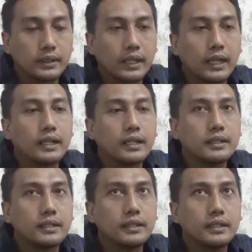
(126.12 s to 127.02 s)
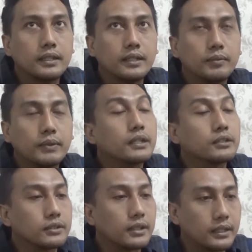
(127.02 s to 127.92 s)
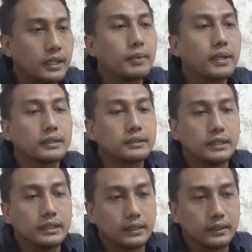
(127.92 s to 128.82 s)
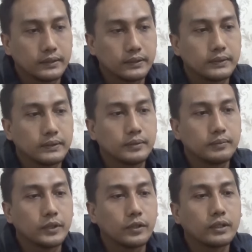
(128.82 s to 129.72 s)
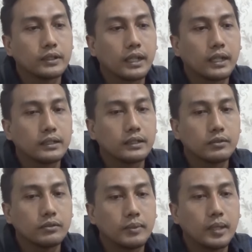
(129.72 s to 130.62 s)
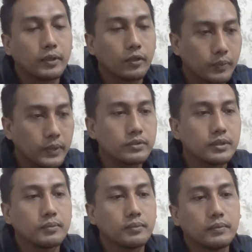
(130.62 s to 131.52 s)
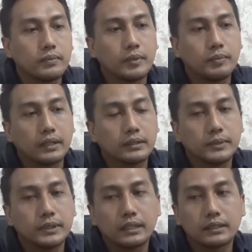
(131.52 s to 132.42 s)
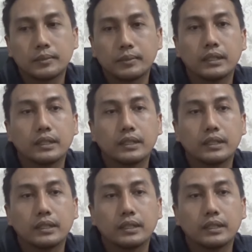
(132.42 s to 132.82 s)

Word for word: kenalnya di media sosial di aplikasi menurut keterangan ketua belah korban juga menjelaskan seperti